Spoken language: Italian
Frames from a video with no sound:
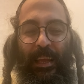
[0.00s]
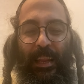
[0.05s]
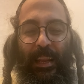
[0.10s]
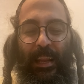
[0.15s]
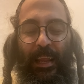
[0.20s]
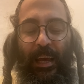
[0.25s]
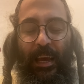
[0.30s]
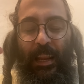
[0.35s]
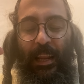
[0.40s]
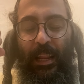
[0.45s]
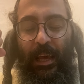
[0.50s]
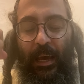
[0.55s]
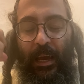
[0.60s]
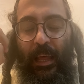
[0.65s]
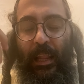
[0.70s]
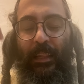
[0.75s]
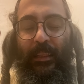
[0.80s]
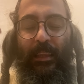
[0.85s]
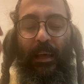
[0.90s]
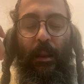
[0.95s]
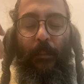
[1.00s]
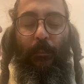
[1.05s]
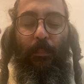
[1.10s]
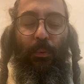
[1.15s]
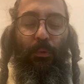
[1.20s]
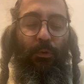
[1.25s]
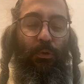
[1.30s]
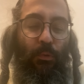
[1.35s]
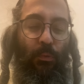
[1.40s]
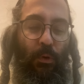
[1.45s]
la, la realtà, il
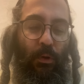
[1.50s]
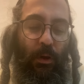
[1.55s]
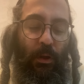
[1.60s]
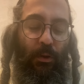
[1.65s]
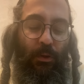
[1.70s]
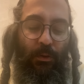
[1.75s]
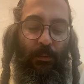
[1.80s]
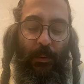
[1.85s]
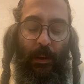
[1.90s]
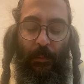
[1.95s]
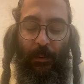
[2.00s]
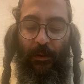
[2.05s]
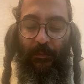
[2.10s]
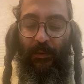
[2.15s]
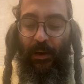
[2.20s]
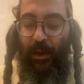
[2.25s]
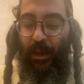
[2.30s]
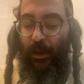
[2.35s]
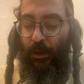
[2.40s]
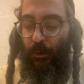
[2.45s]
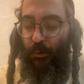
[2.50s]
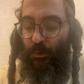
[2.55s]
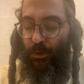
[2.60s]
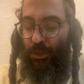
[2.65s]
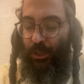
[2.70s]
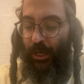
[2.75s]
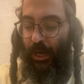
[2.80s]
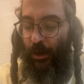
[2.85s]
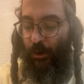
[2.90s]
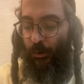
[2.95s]
punto, quello che noi dobbiamo arrivare è
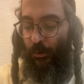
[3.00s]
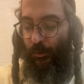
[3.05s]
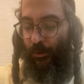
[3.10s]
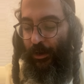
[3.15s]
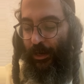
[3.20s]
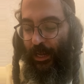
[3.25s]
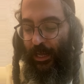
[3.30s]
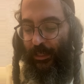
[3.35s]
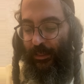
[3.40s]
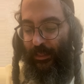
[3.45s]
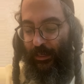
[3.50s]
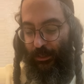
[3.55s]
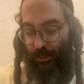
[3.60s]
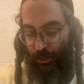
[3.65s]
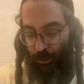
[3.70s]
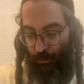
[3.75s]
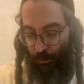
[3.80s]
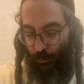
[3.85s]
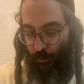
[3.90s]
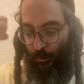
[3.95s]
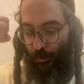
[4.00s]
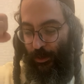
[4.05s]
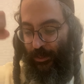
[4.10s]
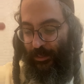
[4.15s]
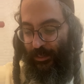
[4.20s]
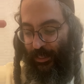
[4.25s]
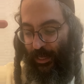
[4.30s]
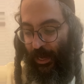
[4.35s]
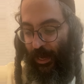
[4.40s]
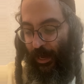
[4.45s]
riuscire a connetterci con
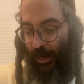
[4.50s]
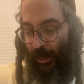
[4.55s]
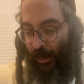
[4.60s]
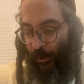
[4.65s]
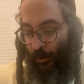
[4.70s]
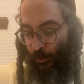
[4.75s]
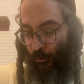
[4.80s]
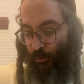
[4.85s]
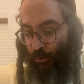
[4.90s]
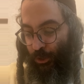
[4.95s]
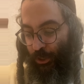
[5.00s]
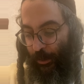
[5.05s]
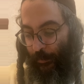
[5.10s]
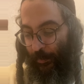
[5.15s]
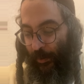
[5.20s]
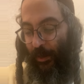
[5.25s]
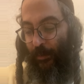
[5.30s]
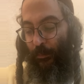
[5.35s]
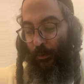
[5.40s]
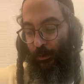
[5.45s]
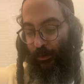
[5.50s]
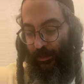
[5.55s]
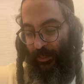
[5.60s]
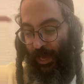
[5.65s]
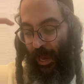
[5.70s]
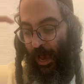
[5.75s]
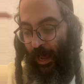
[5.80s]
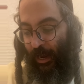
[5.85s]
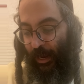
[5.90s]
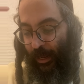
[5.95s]
questa luce
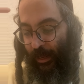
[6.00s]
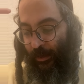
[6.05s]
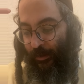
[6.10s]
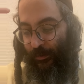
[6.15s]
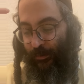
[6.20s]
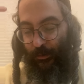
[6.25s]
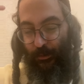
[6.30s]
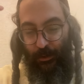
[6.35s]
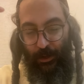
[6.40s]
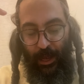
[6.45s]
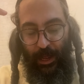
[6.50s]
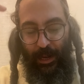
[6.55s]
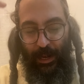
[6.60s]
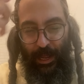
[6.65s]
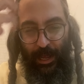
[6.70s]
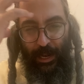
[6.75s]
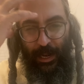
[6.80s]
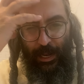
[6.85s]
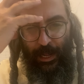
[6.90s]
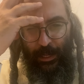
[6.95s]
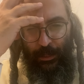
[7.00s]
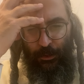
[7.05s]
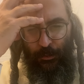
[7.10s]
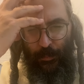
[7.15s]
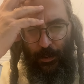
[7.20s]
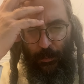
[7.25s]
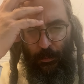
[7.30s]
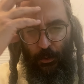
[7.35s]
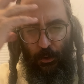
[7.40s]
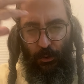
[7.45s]
primordiale, okay? la, la,
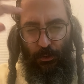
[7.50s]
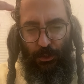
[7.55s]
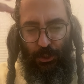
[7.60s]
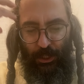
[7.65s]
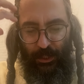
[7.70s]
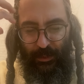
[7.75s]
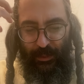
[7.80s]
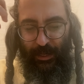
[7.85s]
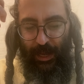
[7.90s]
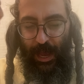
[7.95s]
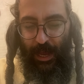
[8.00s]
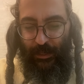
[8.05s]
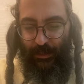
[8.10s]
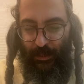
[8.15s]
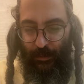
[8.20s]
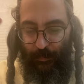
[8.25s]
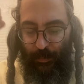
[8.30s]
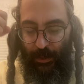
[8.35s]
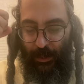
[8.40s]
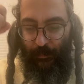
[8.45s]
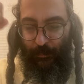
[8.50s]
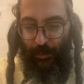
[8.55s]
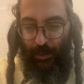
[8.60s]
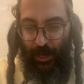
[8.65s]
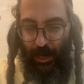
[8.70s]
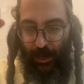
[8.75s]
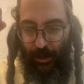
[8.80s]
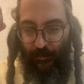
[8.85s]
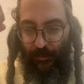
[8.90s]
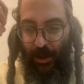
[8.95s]
dobbiamo concentrarsi per, per,
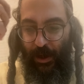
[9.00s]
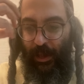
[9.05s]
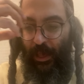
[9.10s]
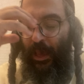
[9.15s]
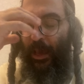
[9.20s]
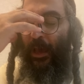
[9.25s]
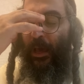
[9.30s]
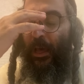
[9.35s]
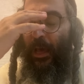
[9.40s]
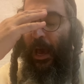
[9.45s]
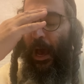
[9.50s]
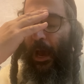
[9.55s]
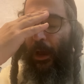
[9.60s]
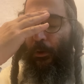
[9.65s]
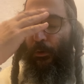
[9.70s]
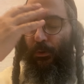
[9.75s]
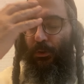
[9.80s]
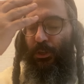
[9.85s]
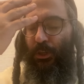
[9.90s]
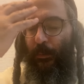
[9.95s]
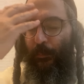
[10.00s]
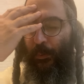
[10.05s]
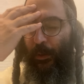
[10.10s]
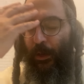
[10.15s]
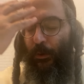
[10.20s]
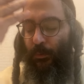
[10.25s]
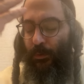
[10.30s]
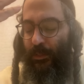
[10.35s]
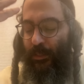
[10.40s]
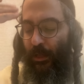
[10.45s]
arrivare a
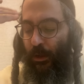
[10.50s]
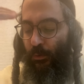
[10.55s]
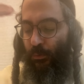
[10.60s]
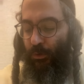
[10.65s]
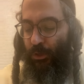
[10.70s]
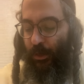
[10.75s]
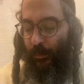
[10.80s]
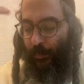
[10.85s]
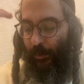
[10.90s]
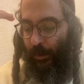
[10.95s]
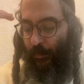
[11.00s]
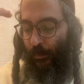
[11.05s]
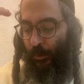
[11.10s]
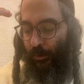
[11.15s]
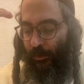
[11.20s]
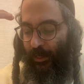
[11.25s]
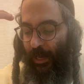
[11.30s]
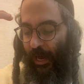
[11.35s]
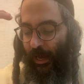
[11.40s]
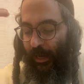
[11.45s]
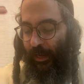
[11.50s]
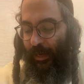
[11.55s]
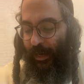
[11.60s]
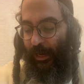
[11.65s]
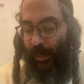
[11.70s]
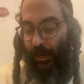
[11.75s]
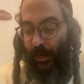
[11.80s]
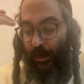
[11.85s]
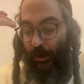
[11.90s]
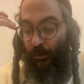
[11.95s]
concepire questa luce primordiale, che
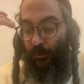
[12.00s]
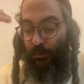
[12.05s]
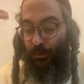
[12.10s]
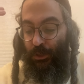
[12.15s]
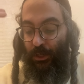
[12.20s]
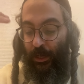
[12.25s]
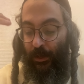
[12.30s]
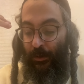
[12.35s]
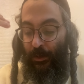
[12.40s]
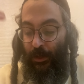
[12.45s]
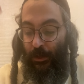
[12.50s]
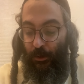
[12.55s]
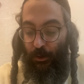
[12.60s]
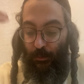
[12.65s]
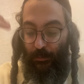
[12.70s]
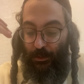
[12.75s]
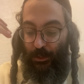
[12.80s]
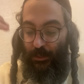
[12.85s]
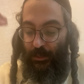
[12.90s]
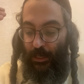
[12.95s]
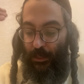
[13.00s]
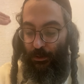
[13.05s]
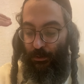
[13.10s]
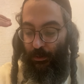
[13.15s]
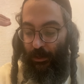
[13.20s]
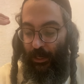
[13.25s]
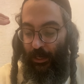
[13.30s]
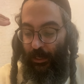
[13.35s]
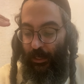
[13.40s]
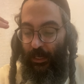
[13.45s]
era la luce, come c'è scritto
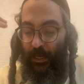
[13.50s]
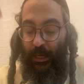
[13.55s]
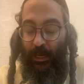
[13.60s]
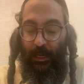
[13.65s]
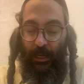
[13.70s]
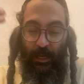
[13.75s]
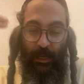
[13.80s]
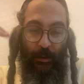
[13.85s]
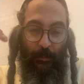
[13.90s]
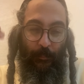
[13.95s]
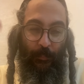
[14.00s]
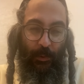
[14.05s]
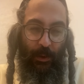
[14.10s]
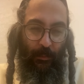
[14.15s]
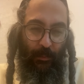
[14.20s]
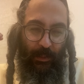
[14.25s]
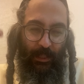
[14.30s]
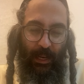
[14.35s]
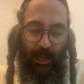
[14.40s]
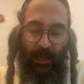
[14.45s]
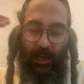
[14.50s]
che, che, che prima della